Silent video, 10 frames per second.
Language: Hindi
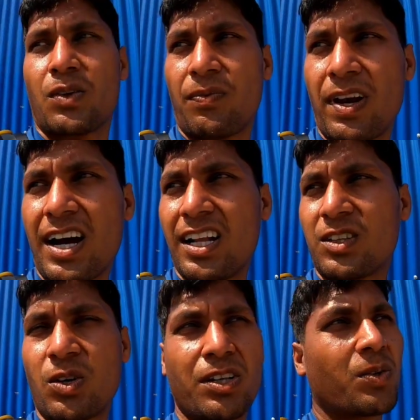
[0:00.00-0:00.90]
तो
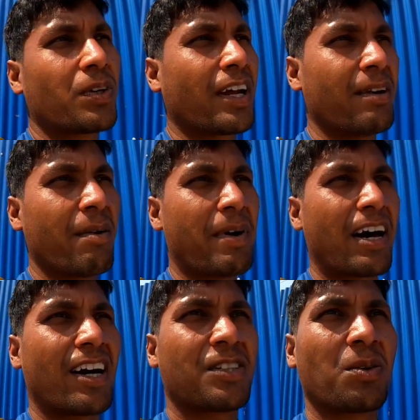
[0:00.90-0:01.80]
फिलहाल थोड़ी दूर के लिए मैं
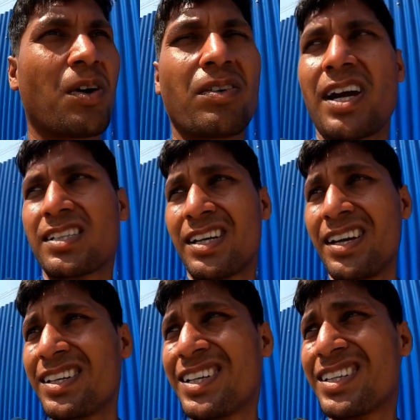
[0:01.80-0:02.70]
बाहर आ चुका हूँ यहाँ
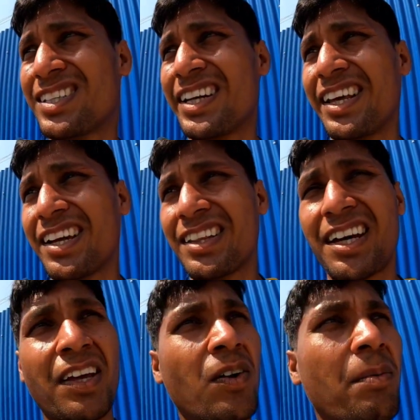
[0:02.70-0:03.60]
से सिटी के
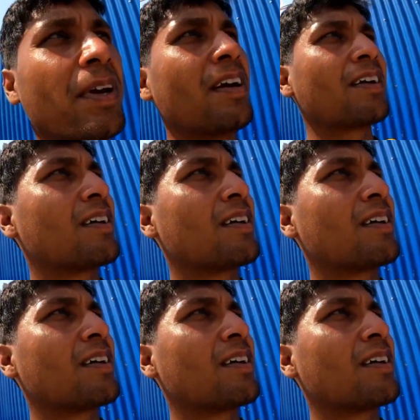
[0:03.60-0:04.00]
अंदर ही हूँ अभी